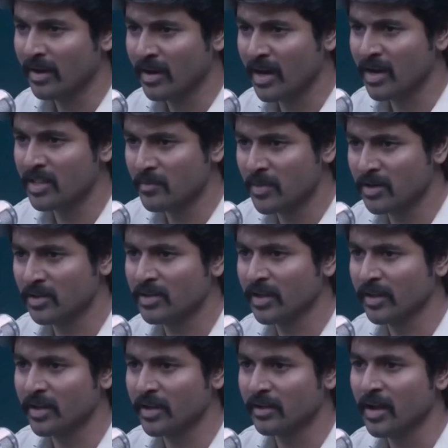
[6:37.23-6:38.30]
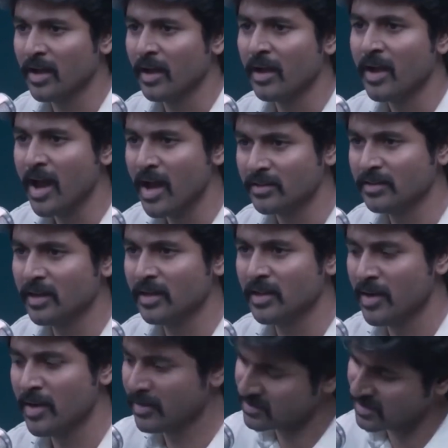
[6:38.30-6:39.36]
ప్రజలు నాణ్యతనే కోరుకుంటున్నారు అదే
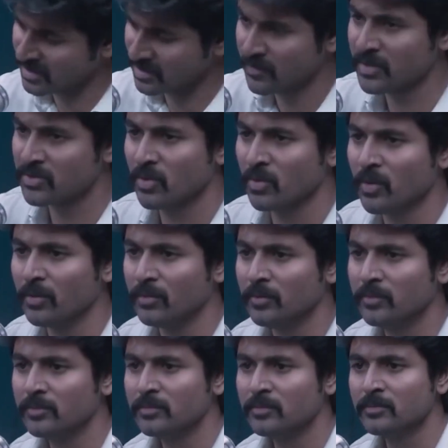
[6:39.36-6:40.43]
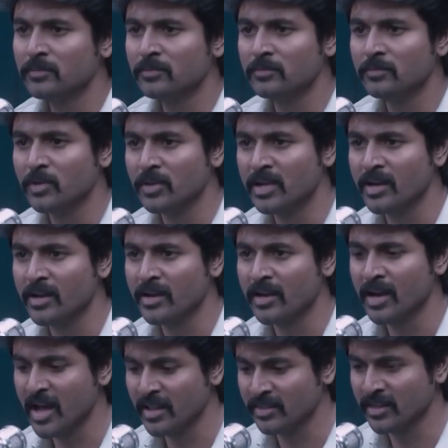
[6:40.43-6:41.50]
డిమాండ్ అని గట్టిగా చెప్దాం
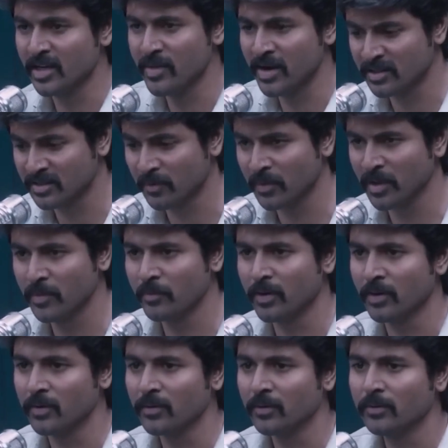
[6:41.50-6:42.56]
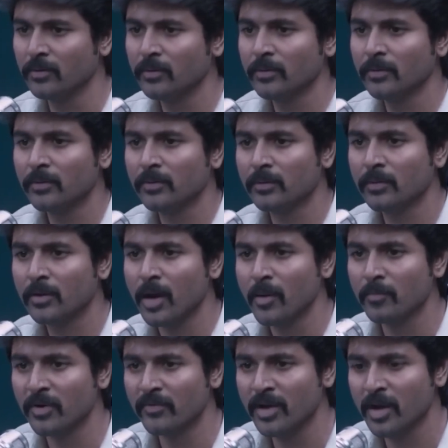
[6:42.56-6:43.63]
యజమానులని ఆ డిమాండ్లకే సప్లై చేయమందాం
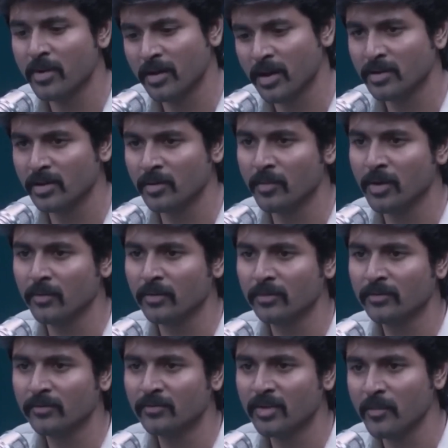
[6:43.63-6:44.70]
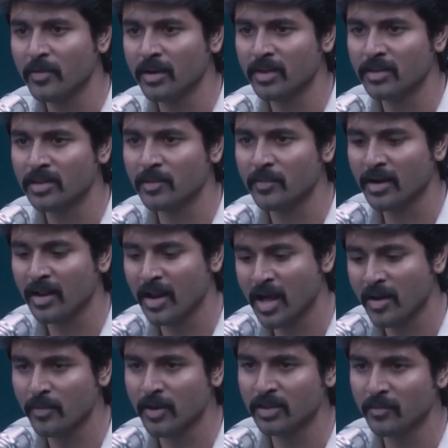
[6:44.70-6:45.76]
అప్పుడు వ్యాపారం పెరుగుతుంది వ్యాపారం పెరిగితే
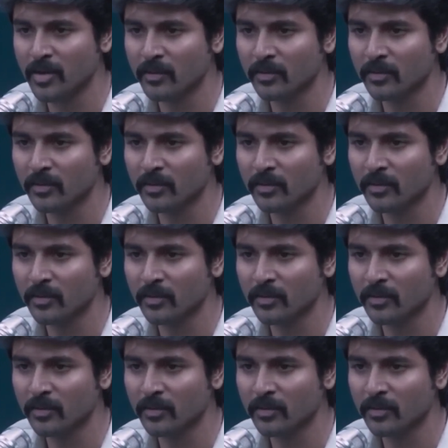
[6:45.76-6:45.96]
లాభం